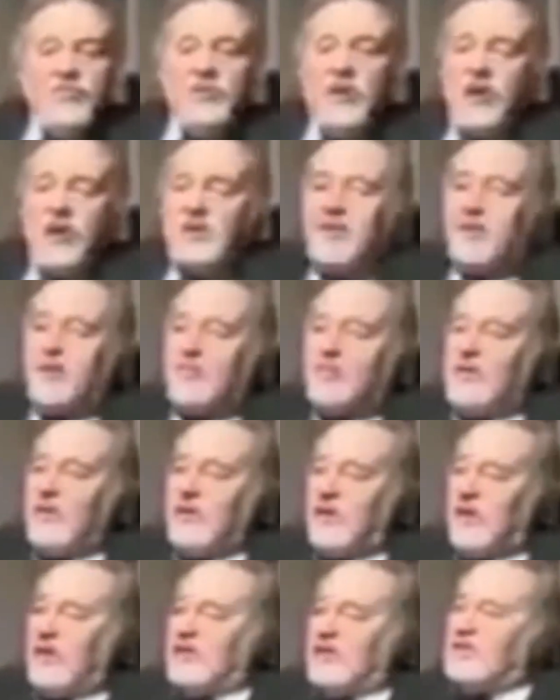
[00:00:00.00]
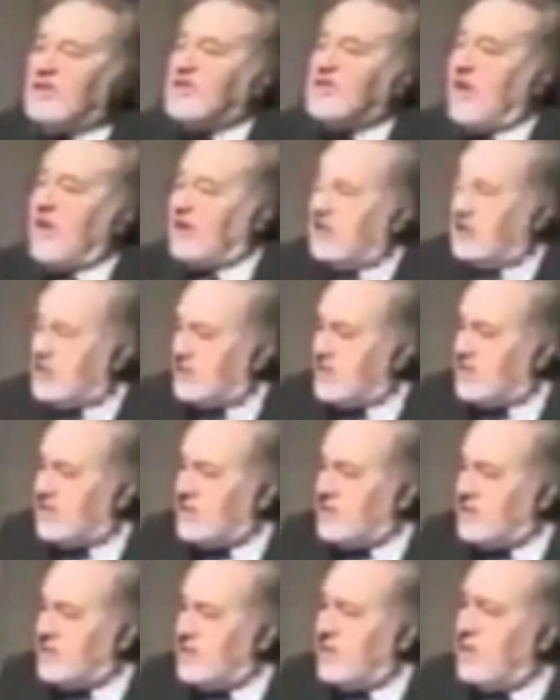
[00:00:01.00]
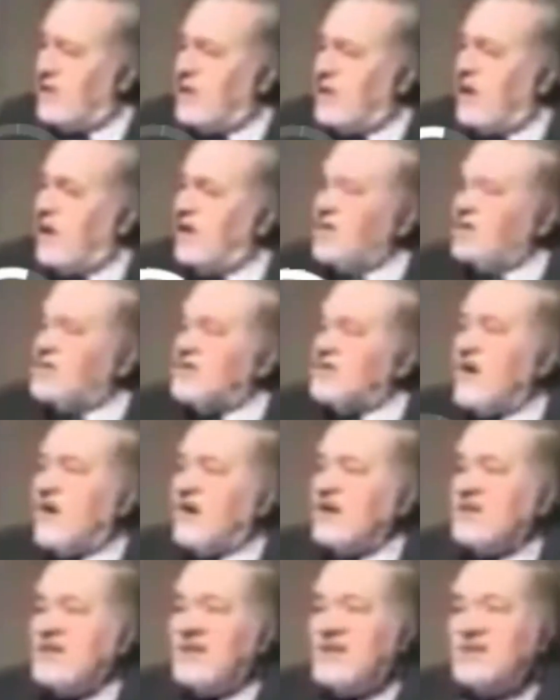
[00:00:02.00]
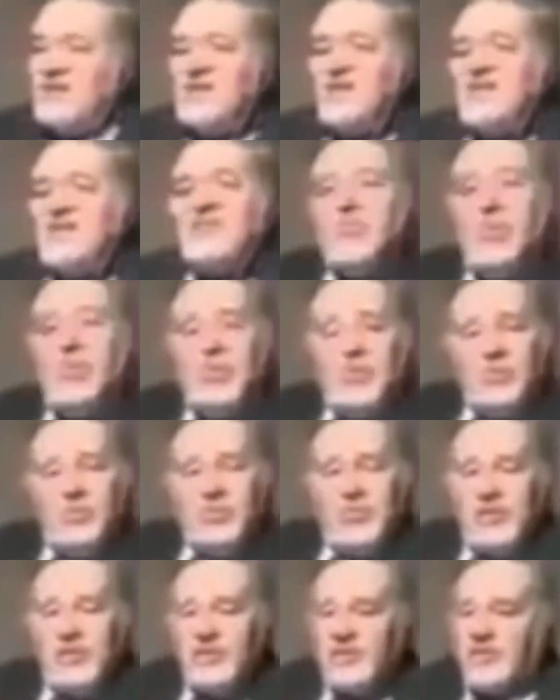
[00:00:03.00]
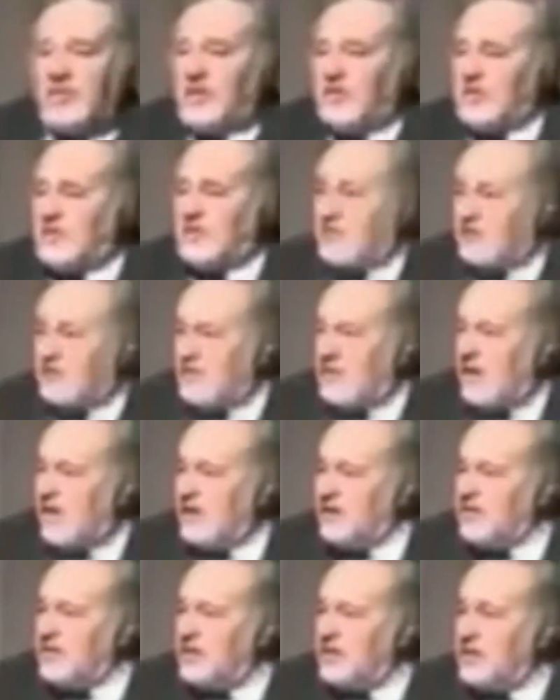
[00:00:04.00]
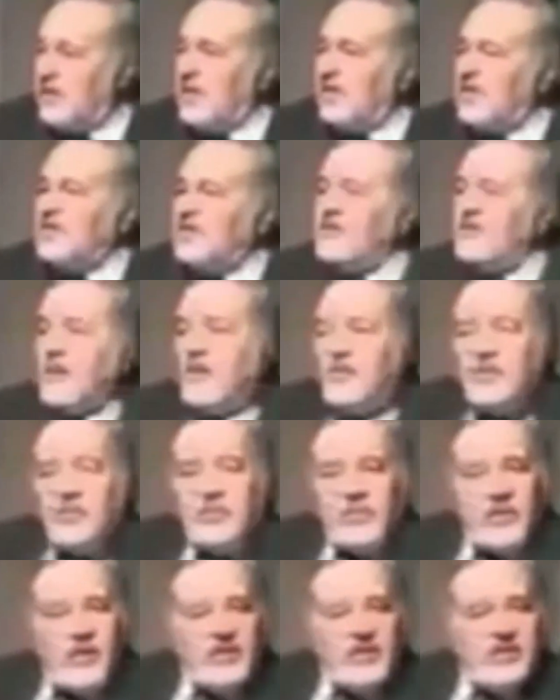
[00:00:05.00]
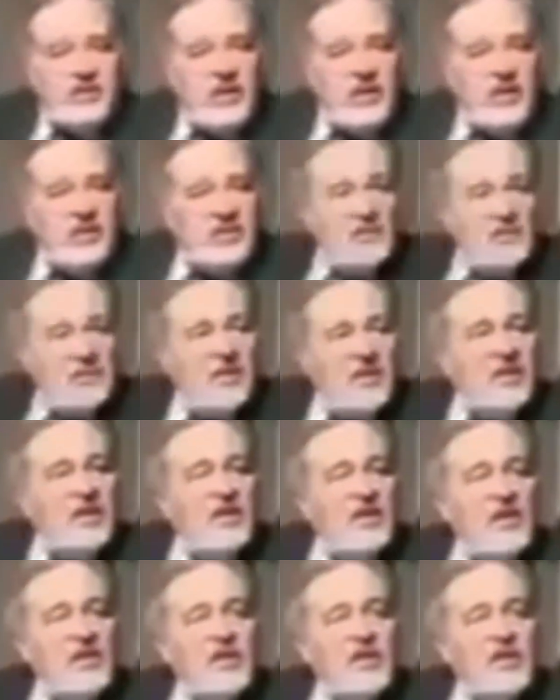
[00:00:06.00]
Çünkü adamlar asker. Asker dediğin doğru mesaj çeker, çabuk yazar.